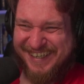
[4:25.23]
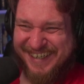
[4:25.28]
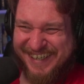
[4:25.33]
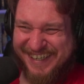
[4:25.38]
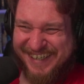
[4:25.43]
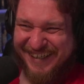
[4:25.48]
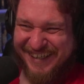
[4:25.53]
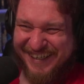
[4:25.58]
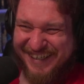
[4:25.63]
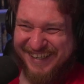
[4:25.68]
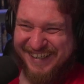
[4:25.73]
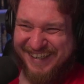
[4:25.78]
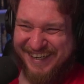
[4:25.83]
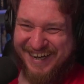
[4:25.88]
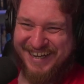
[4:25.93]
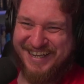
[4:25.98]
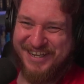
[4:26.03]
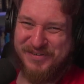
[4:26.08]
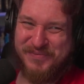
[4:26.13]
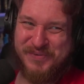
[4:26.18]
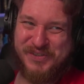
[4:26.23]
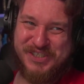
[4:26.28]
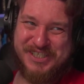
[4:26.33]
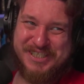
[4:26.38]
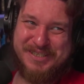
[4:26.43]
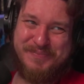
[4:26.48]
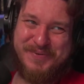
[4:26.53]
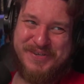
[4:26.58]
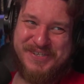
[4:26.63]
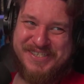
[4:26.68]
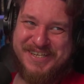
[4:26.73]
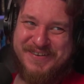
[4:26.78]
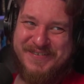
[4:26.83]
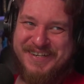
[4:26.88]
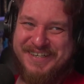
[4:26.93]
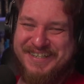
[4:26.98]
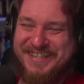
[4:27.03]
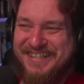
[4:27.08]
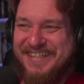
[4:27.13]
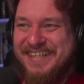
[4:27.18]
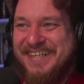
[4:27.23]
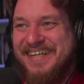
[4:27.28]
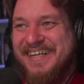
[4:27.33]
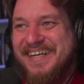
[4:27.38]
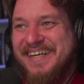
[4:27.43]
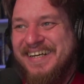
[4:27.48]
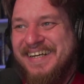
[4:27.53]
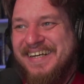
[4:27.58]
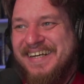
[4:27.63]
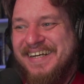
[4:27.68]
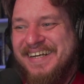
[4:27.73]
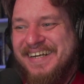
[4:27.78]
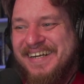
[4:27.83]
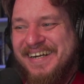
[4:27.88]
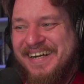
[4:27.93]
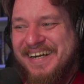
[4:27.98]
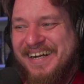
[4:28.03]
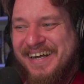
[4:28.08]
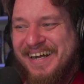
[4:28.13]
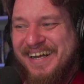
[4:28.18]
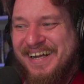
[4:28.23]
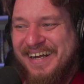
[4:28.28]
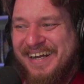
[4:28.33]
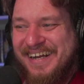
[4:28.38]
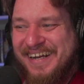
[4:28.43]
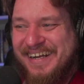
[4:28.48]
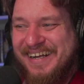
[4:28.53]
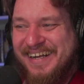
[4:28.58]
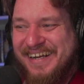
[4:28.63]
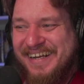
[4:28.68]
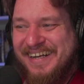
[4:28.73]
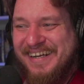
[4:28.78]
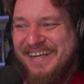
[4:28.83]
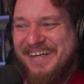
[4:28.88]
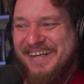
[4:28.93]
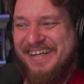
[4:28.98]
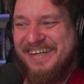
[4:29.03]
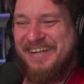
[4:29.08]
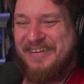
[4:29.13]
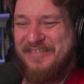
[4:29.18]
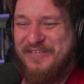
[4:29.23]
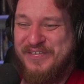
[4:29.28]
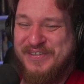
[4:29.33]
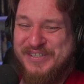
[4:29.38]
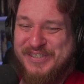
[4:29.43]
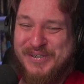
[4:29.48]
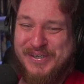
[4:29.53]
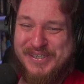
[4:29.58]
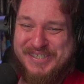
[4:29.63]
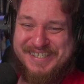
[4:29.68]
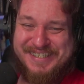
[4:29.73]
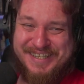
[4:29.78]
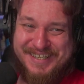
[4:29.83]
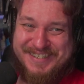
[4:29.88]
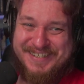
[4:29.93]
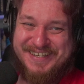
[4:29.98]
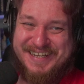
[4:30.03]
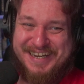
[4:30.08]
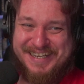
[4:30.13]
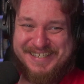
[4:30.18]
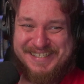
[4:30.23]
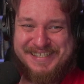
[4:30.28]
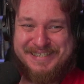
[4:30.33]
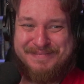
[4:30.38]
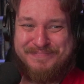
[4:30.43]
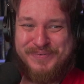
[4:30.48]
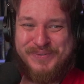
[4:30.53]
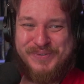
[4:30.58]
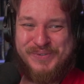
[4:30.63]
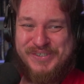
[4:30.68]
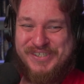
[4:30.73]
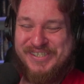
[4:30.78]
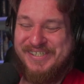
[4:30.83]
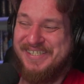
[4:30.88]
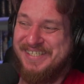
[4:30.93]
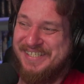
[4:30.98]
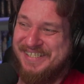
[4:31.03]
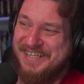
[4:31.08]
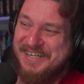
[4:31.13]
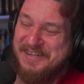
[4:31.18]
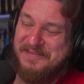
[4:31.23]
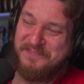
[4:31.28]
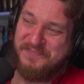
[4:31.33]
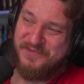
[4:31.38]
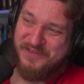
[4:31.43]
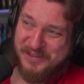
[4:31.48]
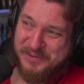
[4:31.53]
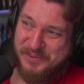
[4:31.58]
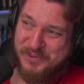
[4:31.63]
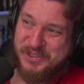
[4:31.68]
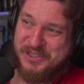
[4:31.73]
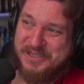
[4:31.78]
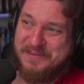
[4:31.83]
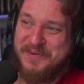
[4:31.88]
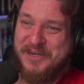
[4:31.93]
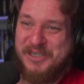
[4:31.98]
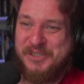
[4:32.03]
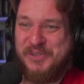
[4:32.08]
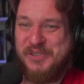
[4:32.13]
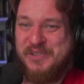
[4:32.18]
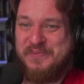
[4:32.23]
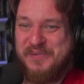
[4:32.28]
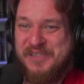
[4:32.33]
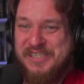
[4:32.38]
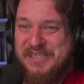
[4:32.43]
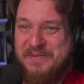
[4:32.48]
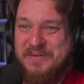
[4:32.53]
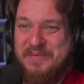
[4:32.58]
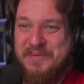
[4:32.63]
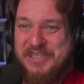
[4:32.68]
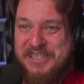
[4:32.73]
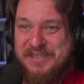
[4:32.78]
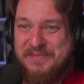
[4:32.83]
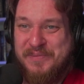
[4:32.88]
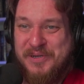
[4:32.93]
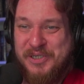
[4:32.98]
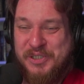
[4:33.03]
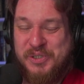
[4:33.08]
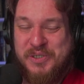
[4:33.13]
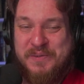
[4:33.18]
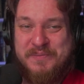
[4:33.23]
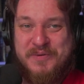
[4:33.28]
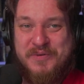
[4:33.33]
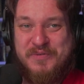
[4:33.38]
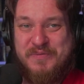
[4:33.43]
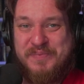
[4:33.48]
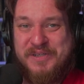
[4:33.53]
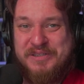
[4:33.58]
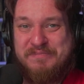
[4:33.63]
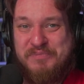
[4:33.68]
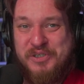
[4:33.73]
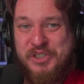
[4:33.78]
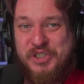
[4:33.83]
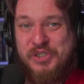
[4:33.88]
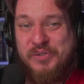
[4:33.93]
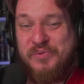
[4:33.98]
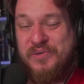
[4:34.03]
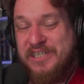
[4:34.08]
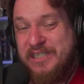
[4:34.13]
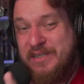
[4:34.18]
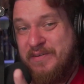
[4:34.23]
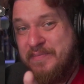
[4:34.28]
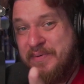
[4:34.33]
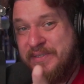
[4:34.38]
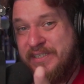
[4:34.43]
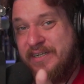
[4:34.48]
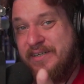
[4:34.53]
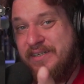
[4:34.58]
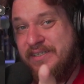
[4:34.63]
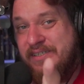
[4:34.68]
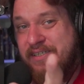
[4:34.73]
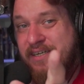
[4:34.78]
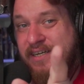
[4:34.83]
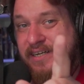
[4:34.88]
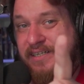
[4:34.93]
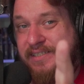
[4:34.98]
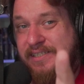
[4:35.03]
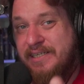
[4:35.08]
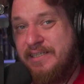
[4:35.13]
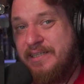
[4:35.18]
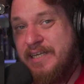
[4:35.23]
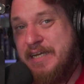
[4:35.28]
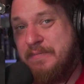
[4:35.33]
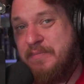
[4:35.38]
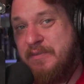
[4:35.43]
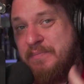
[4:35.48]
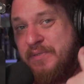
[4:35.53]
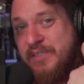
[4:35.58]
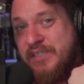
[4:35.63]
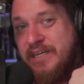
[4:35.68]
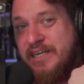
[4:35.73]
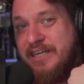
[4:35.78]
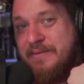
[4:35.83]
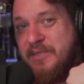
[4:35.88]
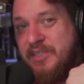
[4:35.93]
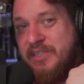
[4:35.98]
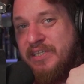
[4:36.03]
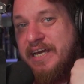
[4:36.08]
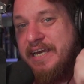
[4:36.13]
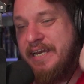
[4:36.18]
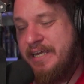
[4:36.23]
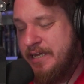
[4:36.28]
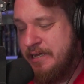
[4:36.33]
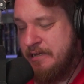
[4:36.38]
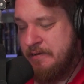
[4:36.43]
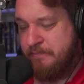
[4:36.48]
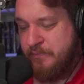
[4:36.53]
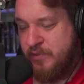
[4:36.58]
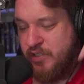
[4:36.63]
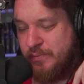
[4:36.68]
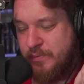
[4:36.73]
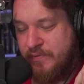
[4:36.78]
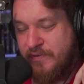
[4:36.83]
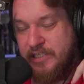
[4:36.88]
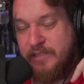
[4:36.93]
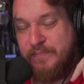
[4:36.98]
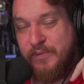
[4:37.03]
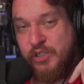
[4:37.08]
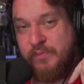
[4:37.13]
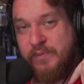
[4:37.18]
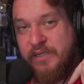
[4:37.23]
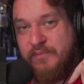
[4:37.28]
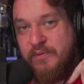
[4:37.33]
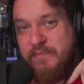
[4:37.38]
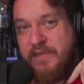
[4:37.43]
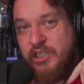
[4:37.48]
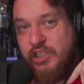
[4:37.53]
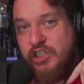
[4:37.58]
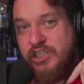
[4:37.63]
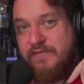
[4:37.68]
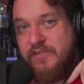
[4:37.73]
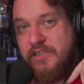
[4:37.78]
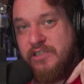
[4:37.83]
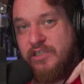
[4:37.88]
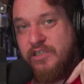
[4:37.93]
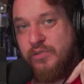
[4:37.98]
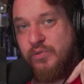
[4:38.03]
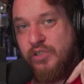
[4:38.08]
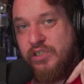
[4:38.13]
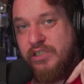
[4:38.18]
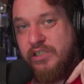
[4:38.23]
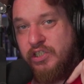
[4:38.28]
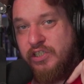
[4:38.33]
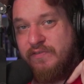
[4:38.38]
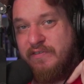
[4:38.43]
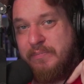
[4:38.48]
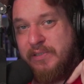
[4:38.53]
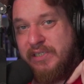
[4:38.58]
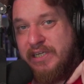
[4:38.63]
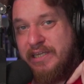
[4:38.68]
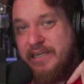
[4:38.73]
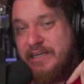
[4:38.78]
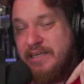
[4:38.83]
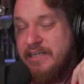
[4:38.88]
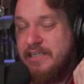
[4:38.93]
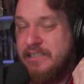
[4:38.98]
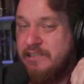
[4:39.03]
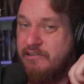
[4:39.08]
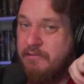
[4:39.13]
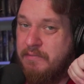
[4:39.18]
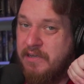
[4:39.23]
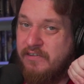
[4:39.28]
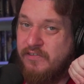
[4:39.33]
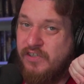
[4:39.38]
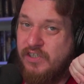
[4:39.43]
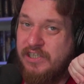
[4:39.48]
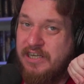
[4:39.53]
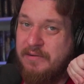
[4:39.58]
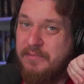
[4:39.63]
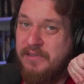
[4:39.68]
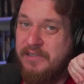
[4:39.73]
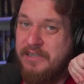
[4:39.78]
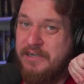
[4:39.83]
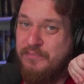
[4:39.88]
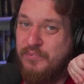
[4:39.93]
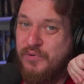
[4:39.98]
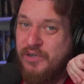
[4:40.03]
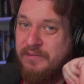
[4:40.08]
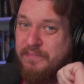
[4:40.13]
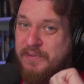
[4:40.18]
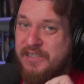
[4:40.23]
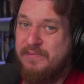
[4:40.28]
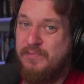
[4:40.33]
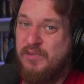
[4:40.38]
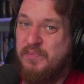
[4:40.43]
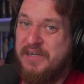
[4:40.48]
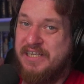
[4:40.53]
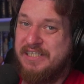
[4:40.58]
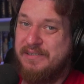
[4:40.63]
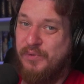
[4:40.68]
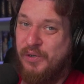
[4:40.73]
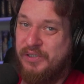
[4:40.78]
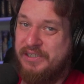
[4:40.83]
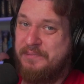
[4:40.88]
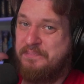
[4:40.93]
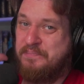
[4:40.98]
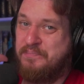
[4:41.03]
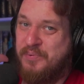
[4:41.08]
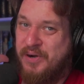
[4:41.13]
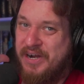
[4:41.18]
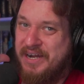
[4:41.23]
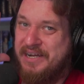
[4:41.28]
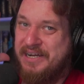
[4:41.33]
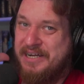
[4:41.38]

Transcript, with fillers: Друзья... А я думал, сейчас запонесковерки. Если вам не сложно, нажмите красную кнопку видос интересный получился. Антушечкам большое спасибо. Спасибо большое моему подписчику. Если вам понравилась реакция, лайк, подписка, комментарий. Не забывайте прожимать бубенчики, все интересующие ссылочки в описании. С вами, как всегда, был Реборн. Спасибо за просмотр. Пока.